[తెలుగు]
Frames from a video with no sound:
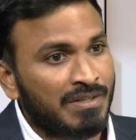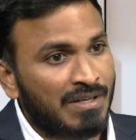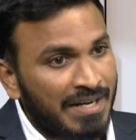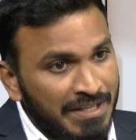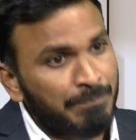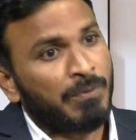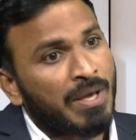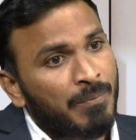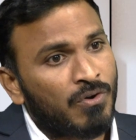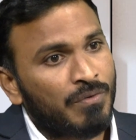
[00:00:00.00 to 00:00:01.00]
కానీ
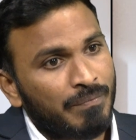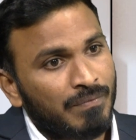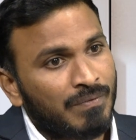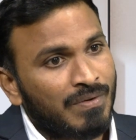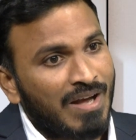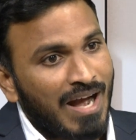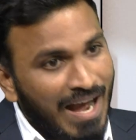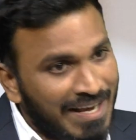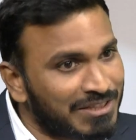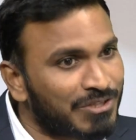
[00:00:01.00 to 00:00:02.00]
ఇప్పుడేమో
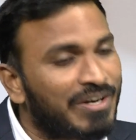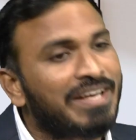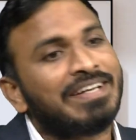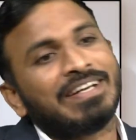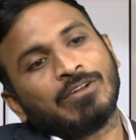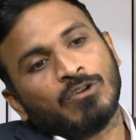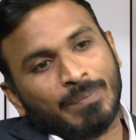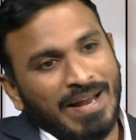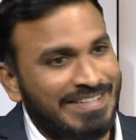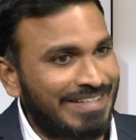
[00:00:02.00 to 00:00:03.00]
ఆయనతోనే ఇంటర్వ్యూలు
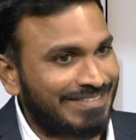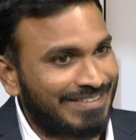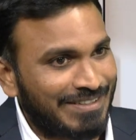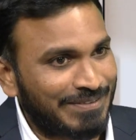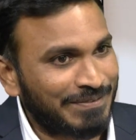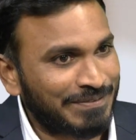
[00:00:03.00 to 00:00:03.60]
ప్లాన్ చేస్తున్నారు